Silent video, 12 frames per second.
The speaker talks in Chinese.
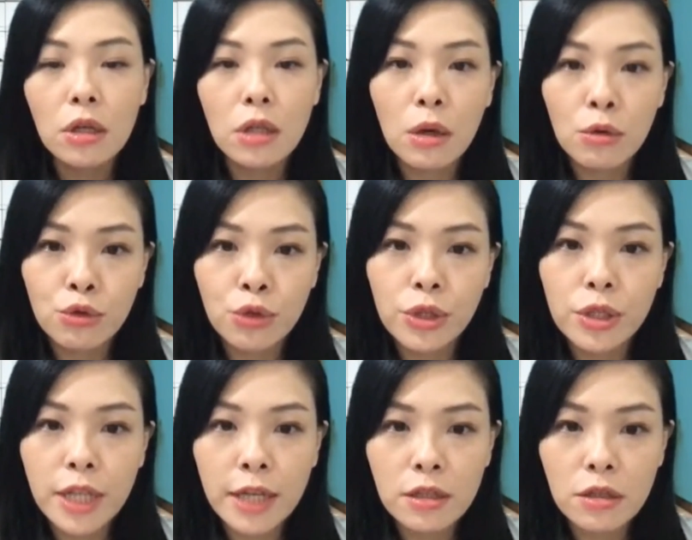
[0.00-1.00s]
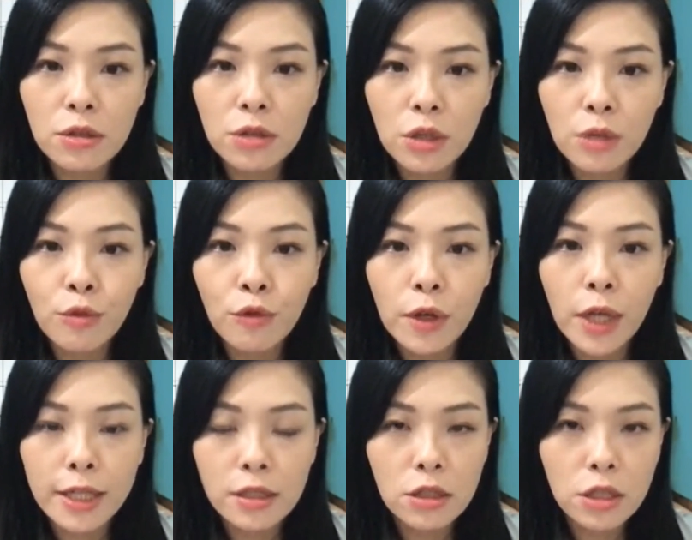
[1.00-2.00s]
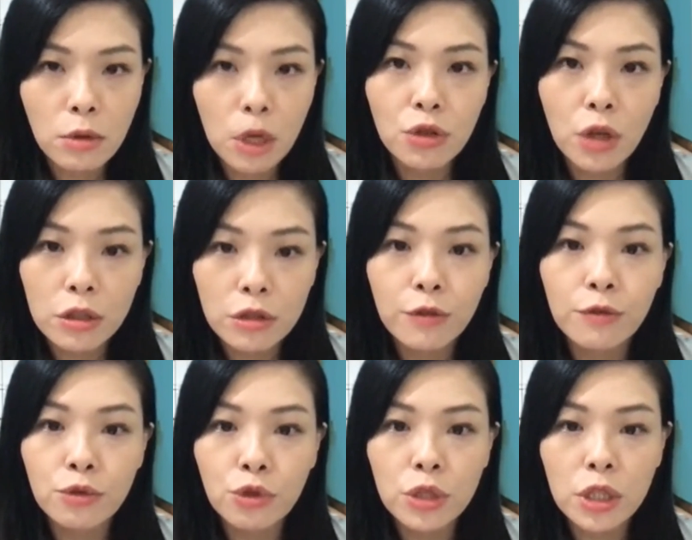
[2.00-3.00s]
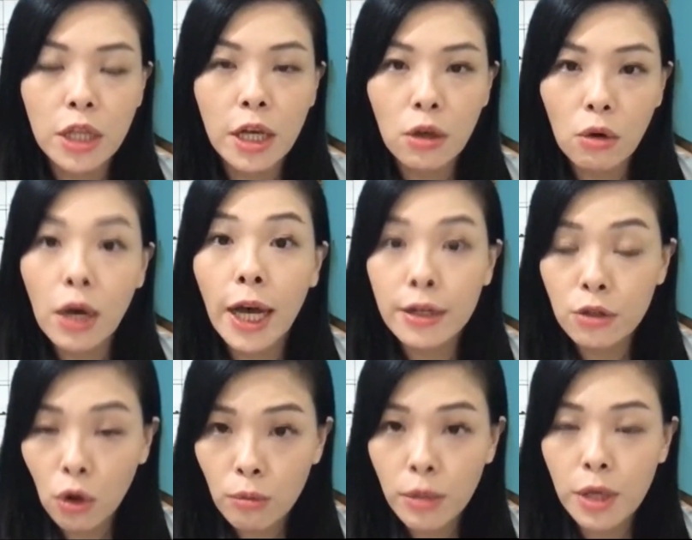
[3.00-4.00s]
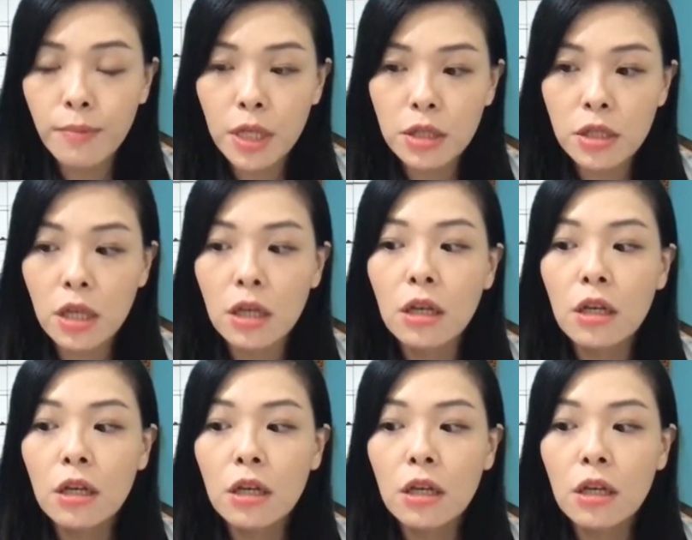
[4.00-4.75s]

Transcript: 那我觉得在这这个部分，还是希望中央政府就。尽量公开透明。毕竟，